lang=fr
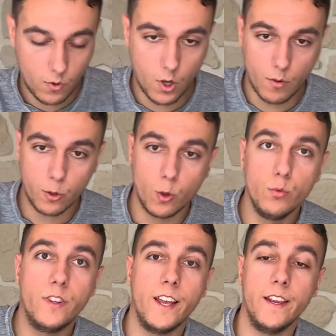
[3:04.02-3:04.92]
dans votre
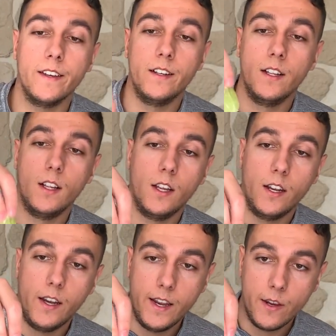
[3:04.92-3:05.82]
bouteille
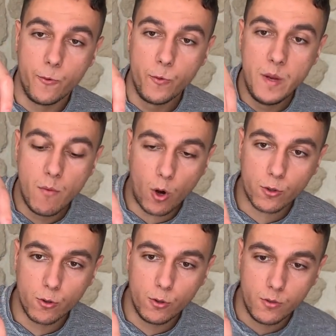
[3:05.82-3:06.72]
les 8
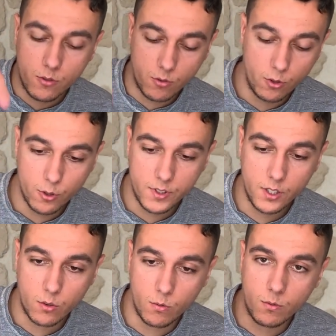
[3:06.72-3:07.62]
morceaux donc, de
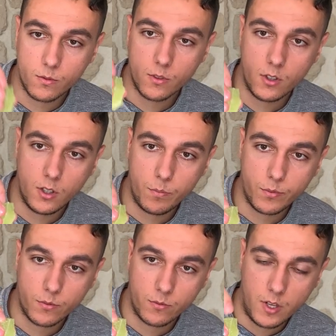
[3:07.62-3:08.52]
citron. Hop,
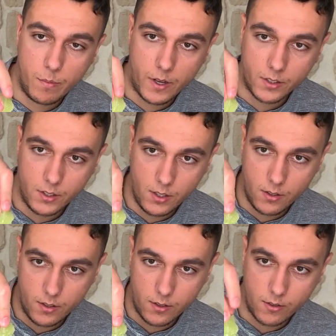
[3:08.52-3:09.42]
on est parti.
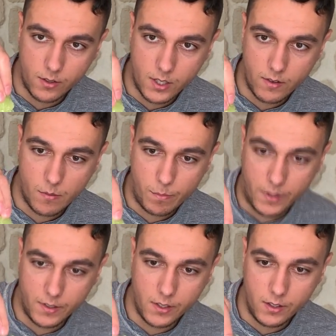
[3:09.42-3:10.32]
Est-ce que ça va
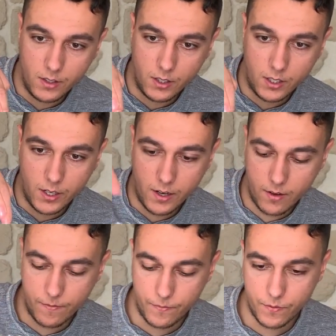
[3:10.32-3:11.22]
passer nickel
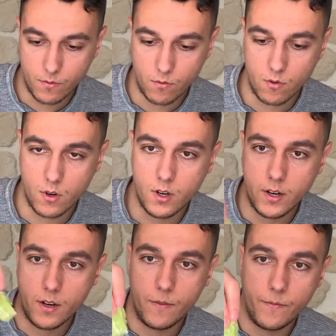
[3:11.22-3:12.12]

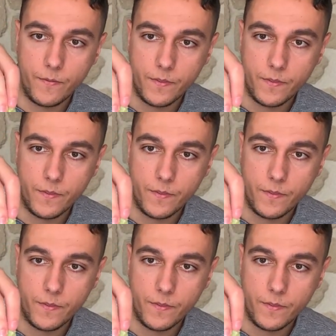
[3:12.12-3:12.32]
Voilà.